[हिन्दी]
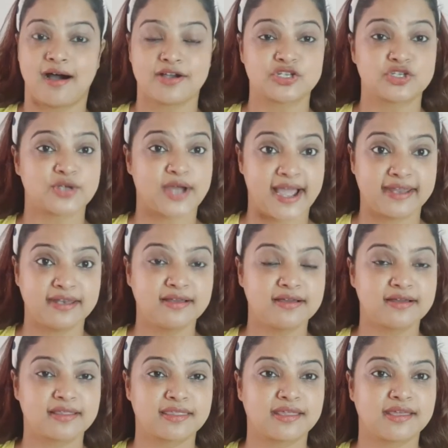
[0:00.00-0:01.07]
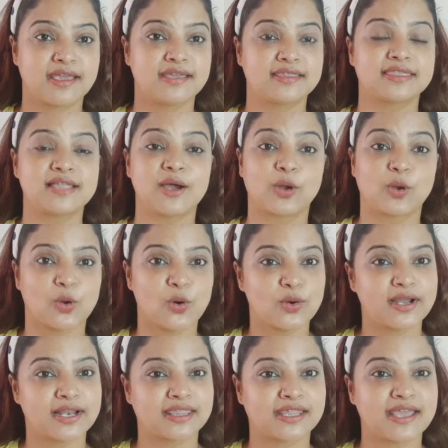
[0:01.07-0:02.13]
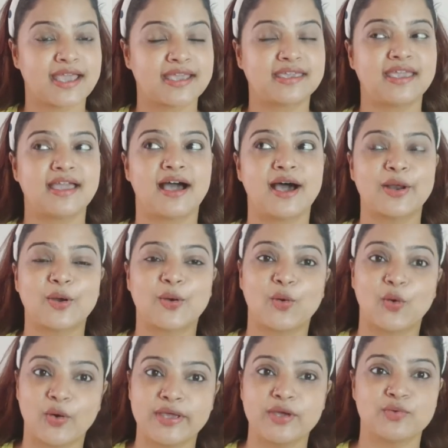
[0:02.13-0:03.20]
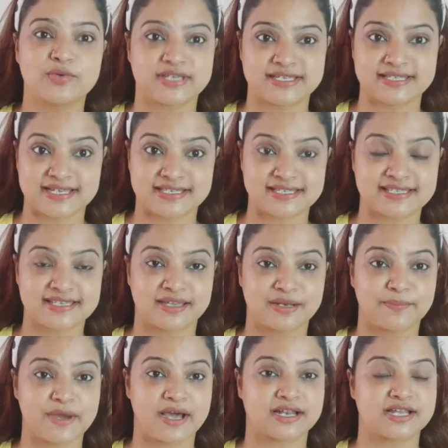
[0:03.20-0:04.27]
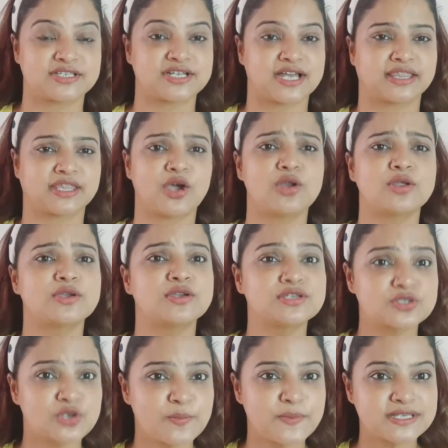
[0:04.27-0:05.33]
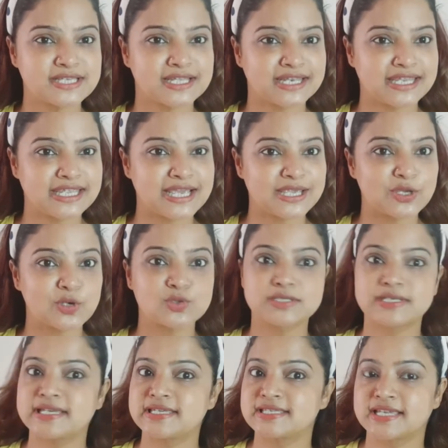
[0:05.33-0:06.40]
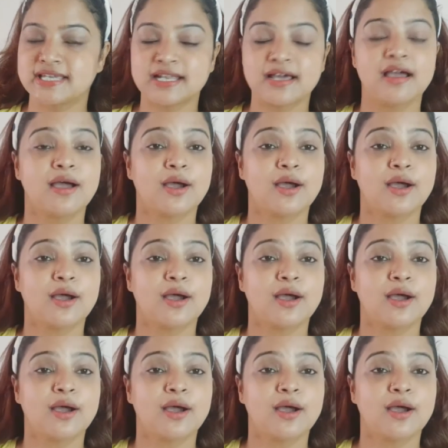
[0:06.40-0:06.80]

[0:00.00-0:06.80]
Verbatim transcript: शाइन करती है इतना ग्लो करती है कि हर कोई उनकी जैसी स्किन पाना चाहता है और किसको पसंद नहीं है कि उसकी स्किन